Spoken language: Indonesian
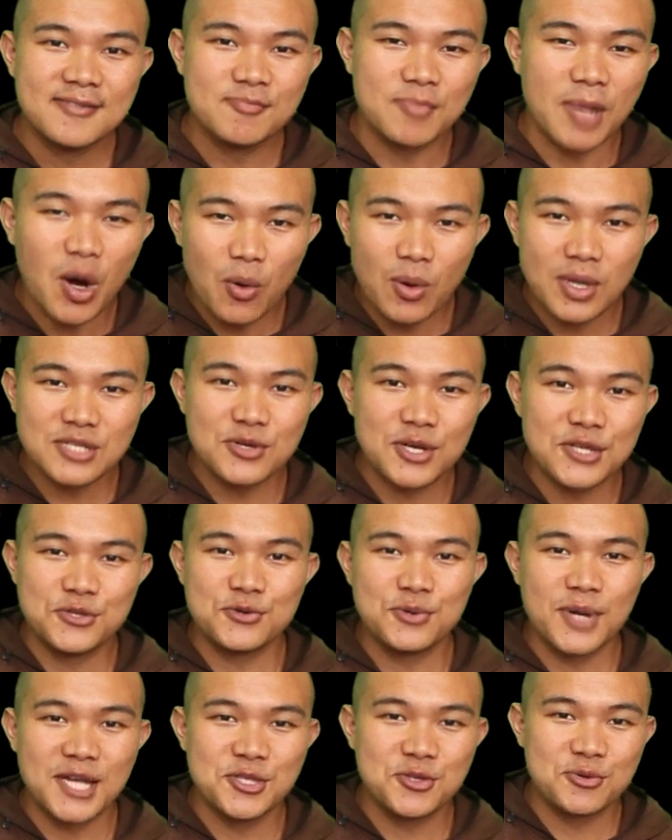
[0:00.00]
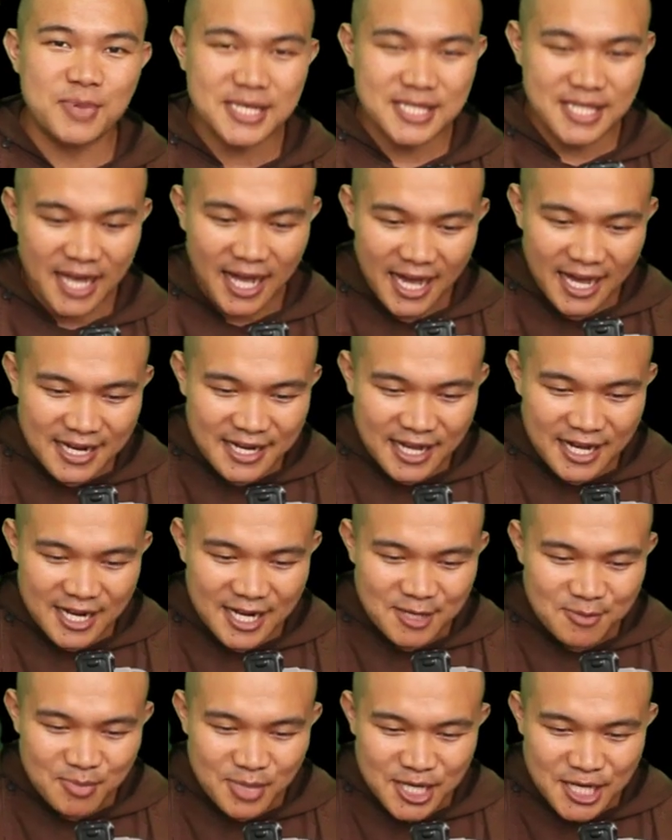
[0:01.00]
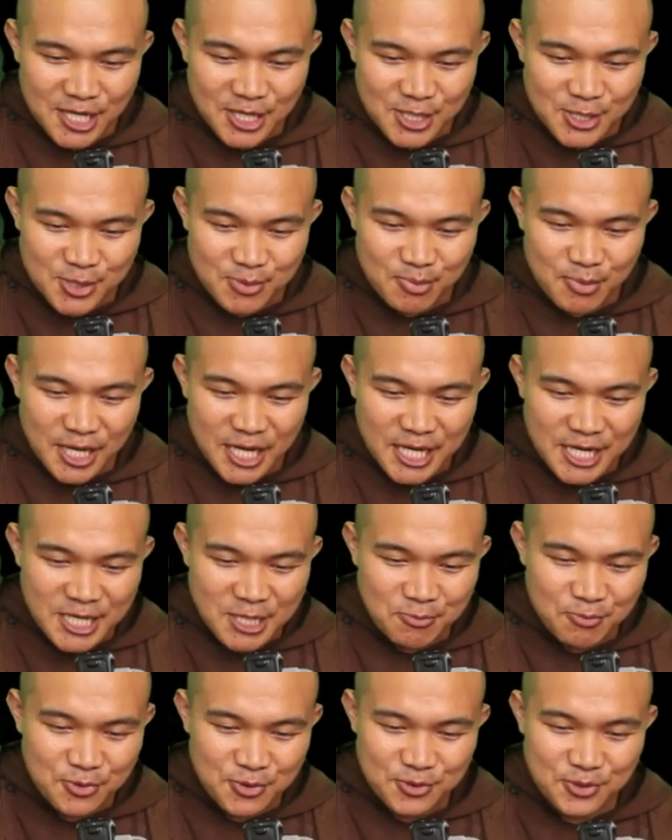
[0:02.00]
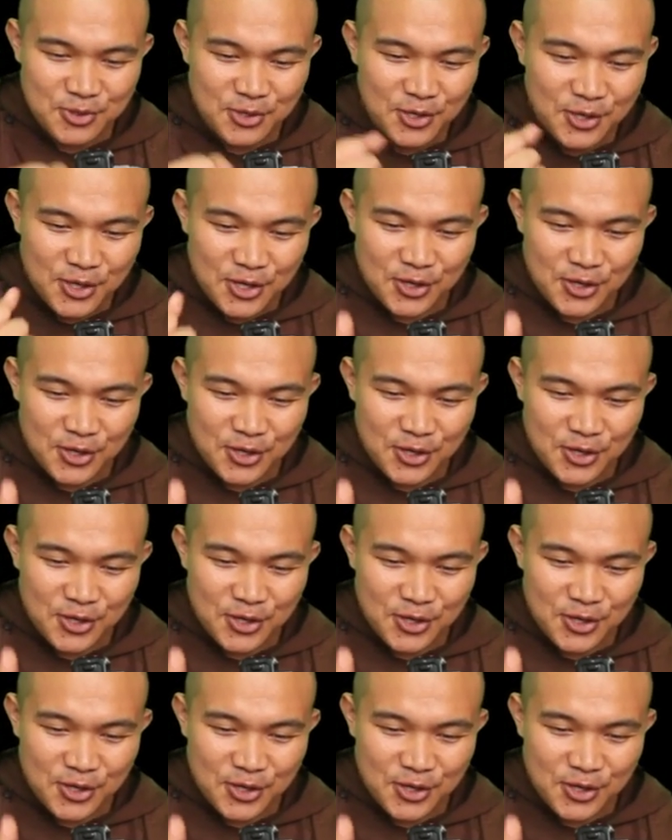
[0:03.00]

bahwa suatu waktu matahari akan menger mengeriput,